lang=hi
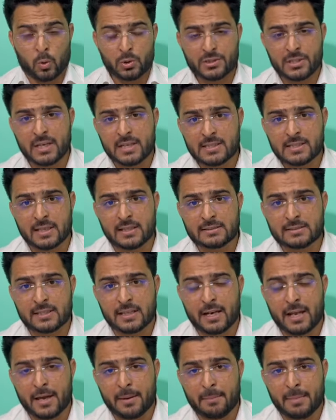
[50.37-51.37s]
उसी
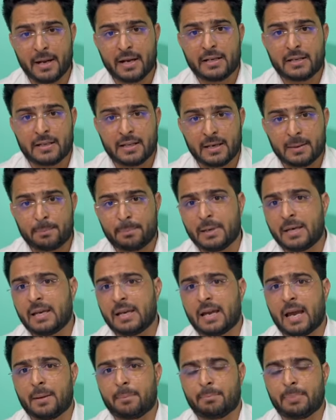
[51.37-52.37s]
सिलसिले में
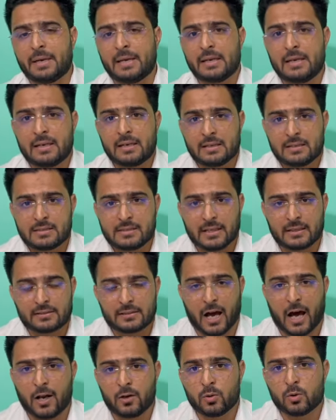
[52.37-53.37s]
डीपीएपी से
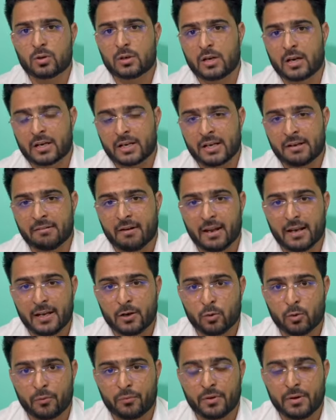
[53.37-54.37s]
ताल्लुक रखने वाले
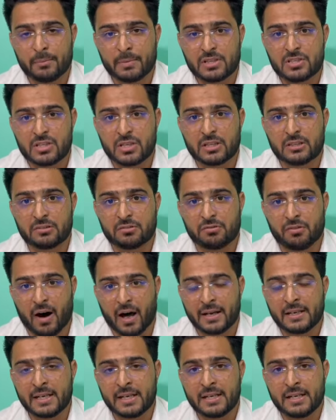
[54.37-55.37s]
उर्फी मजीद
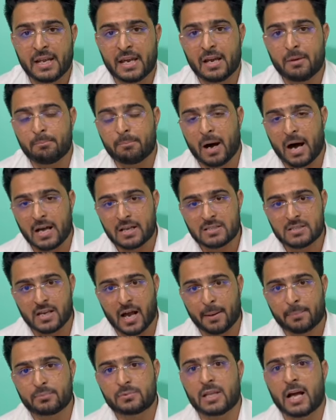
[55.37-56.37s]
वानी ने
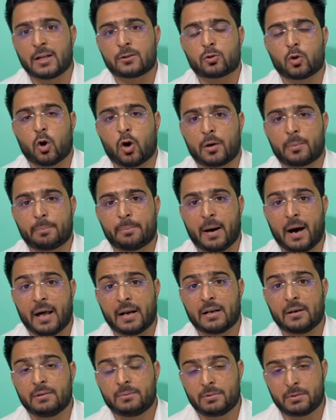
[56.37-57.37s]
बाजाबता तौर
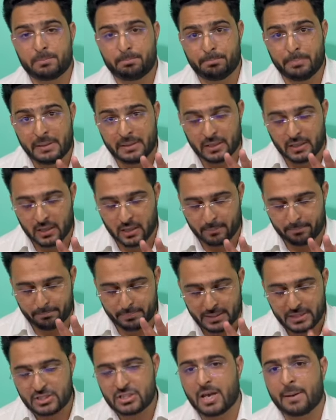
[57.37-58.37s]
पर
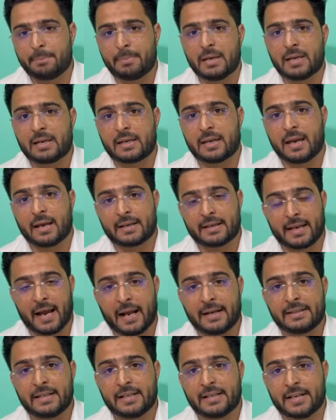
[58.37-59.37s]
बीजेपी के
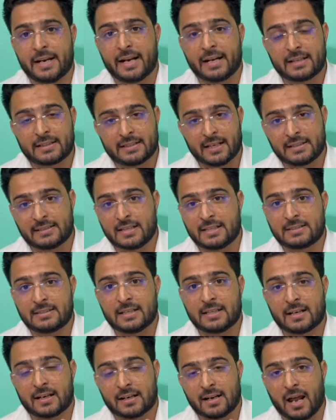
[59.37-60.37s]
कैंडिडेट गजय
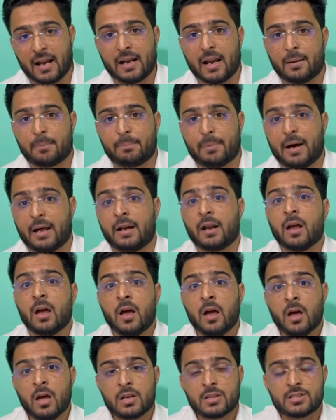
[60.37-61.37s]
सिंह राणा पर
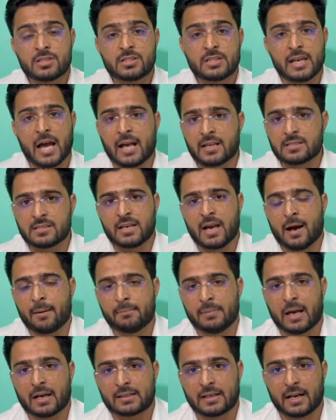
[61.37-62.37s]
सियासी
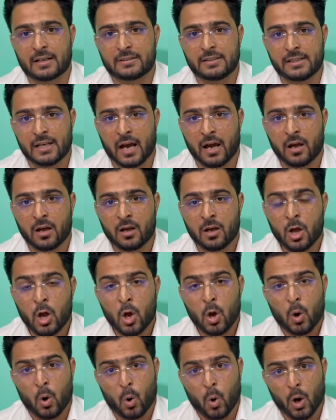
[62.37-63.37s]
हमला कर दिया
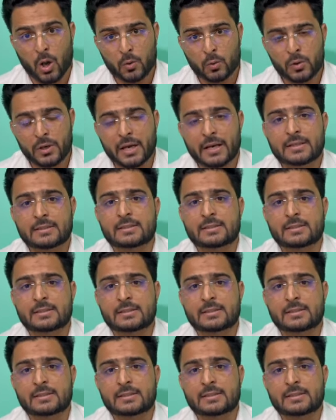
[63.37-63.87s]
और उन्हें